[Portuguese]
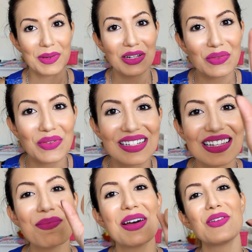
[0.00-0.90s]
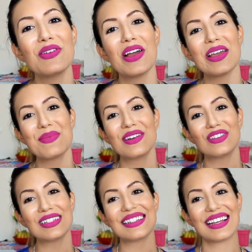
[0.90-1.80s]
pra não fazer barulho aí pra
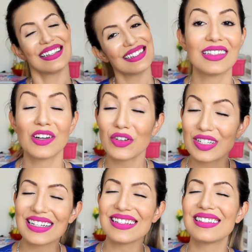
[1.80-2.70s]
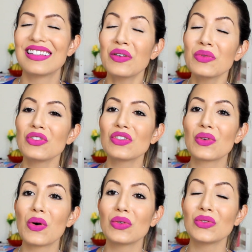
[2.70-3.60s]
vocês. Então vocês dão um
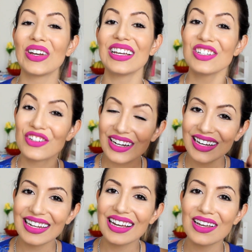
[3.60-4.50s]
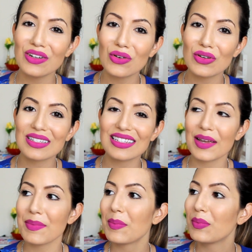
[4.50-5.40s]
desconto aí, já clica aqui no
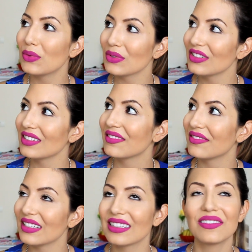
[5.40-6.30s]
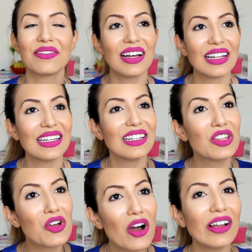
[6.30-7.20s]
gostei pra, puxa vida, fala que
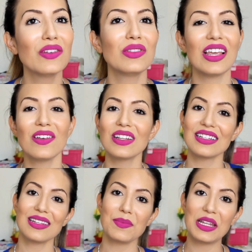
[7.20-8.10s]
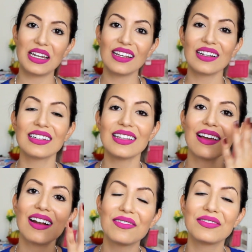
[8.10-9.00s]
dó que eu tenho dessa menina que tá
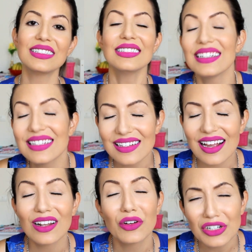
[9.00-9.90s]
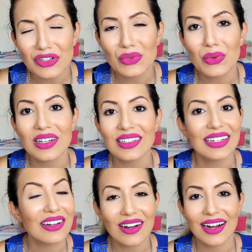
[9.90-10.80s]
gravando nesse calor suando
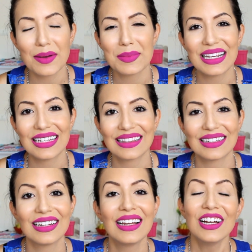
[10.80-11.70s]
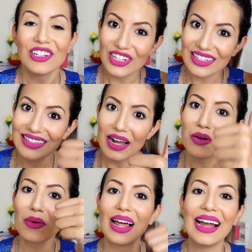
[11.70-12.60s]
que nem uma cabrita. Já dá
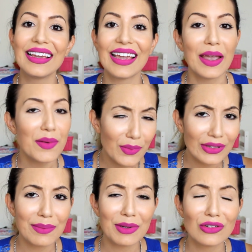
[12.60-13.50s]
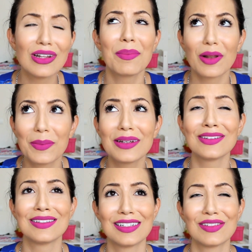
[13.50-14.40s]
o like aí pra poder me ajudar pelo
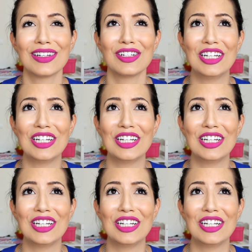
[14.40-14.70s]
menos nisso, tá